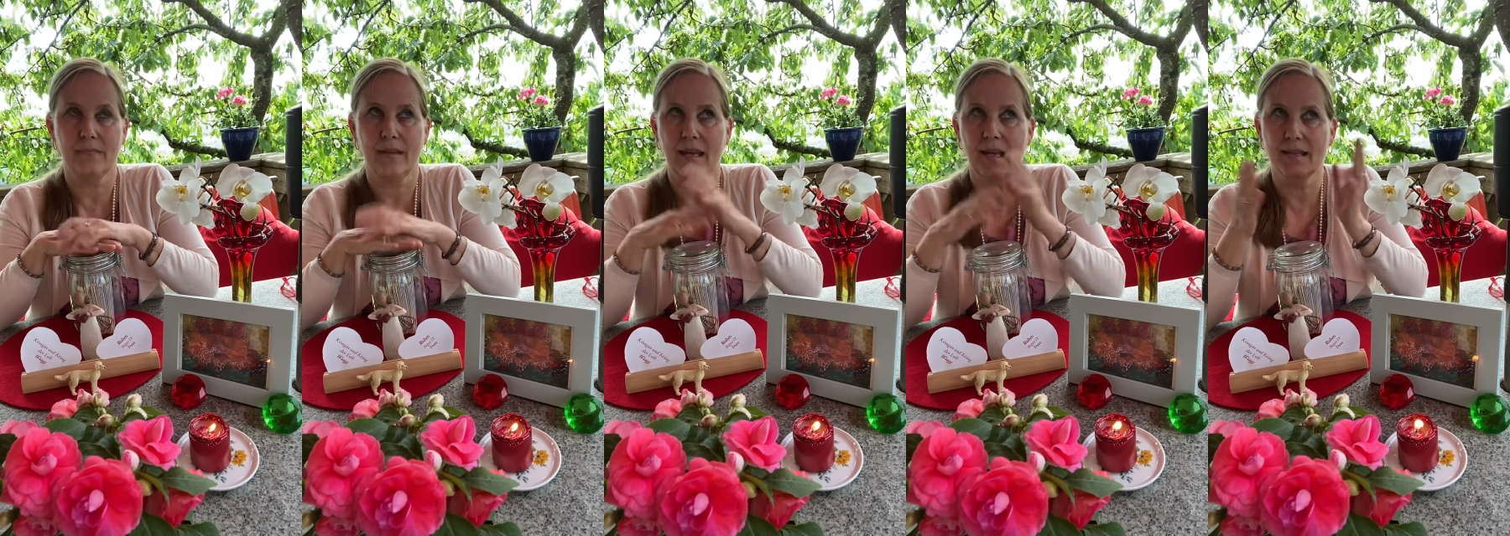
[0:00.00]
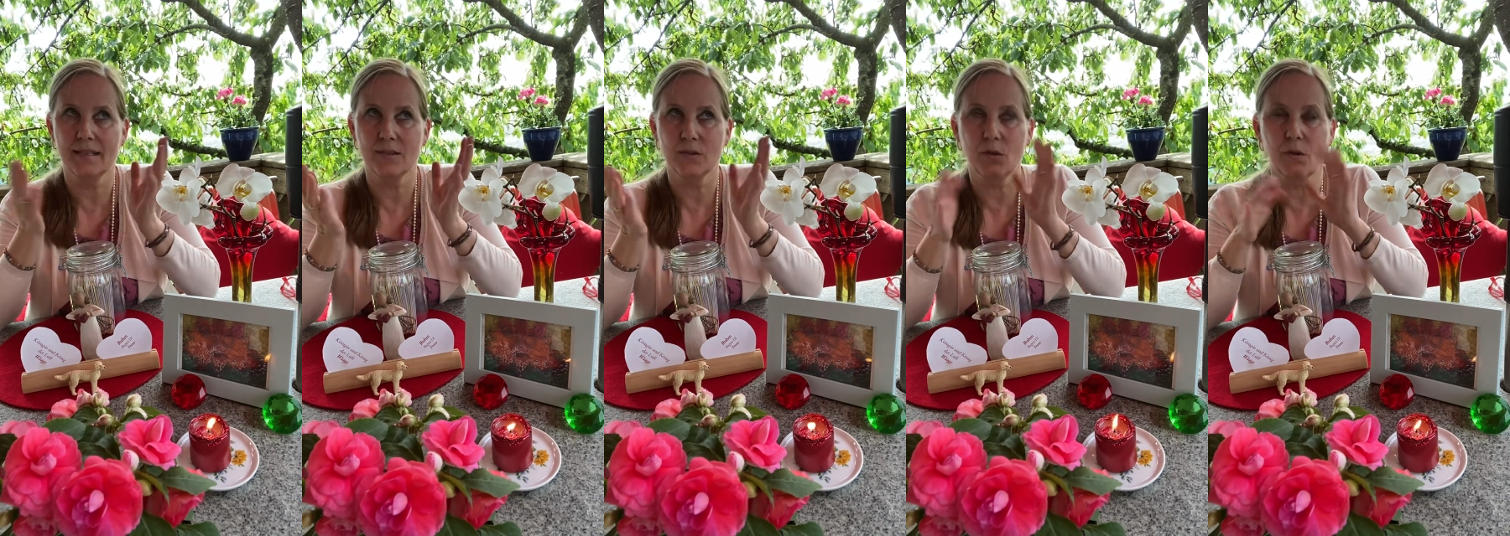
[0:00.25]

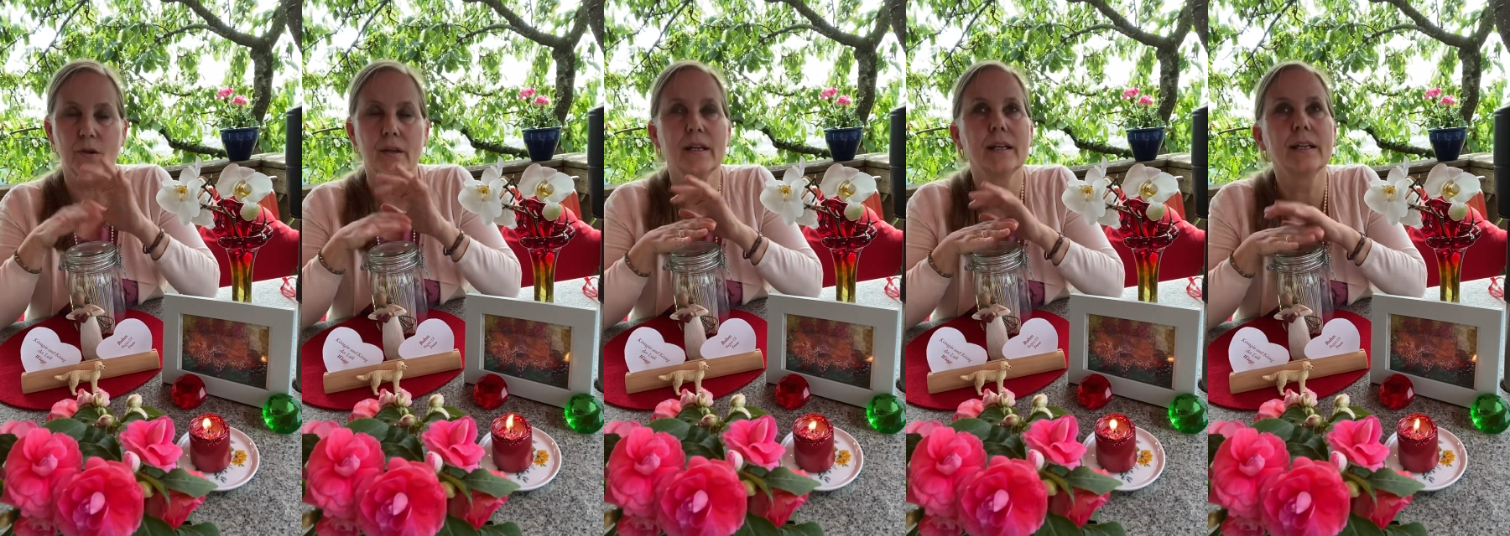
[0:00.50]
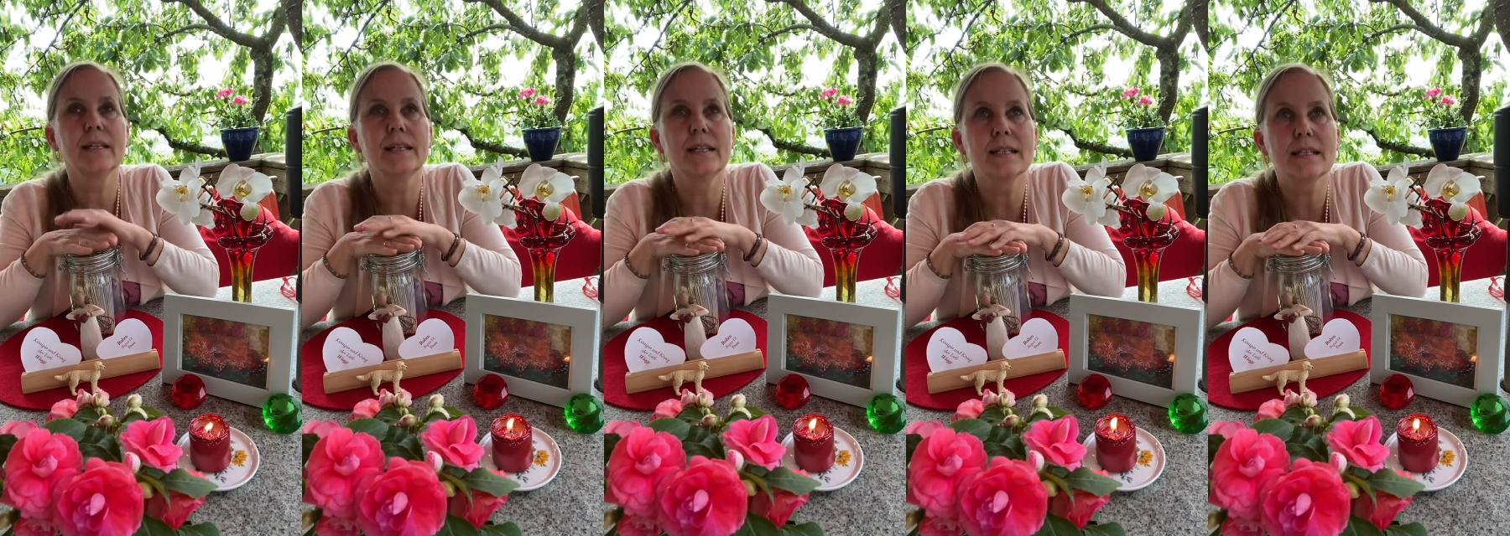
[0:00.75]
ein
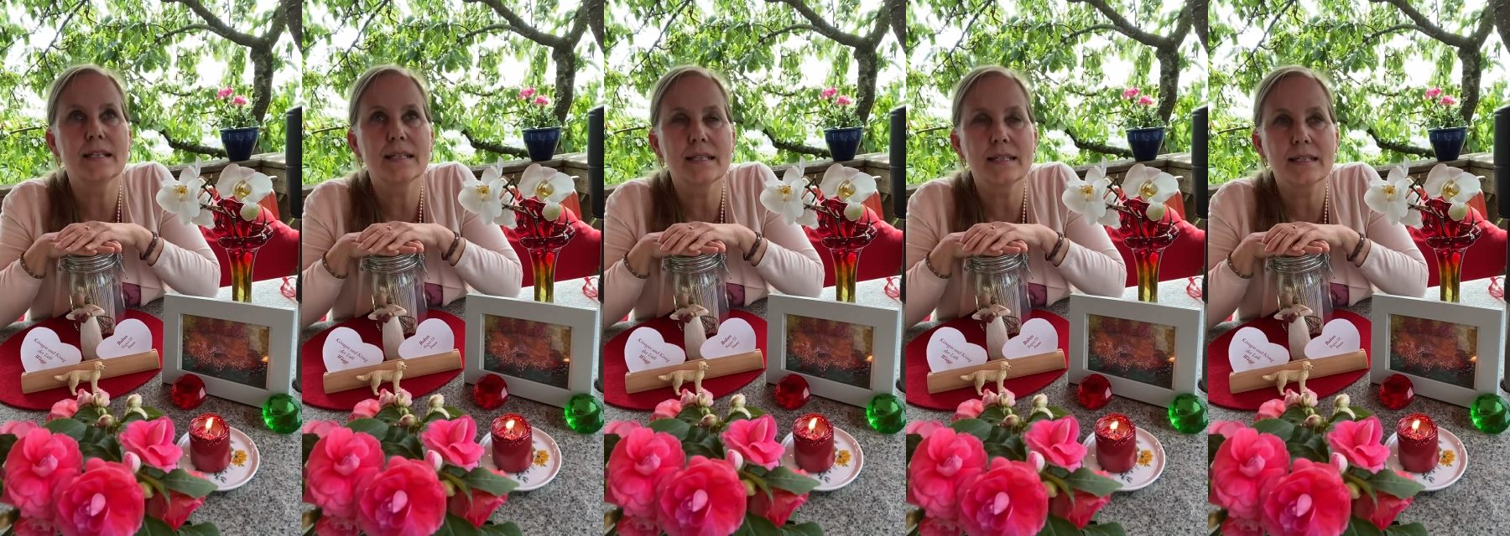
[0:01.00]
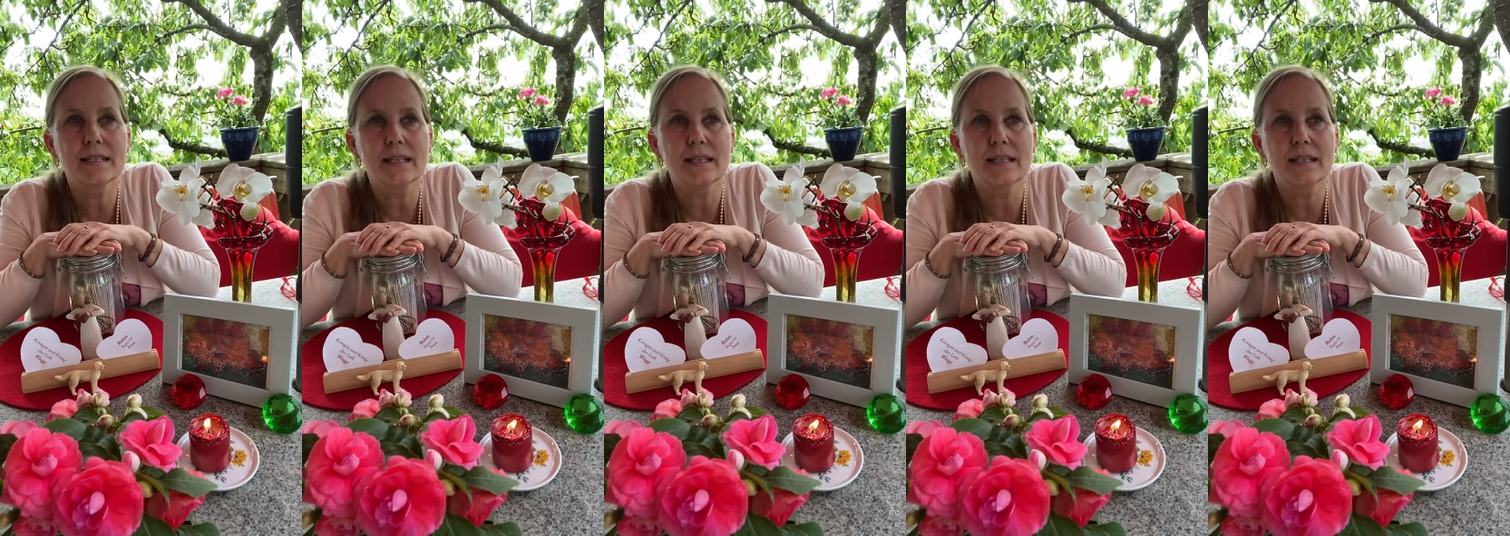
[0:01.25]
Zeugnis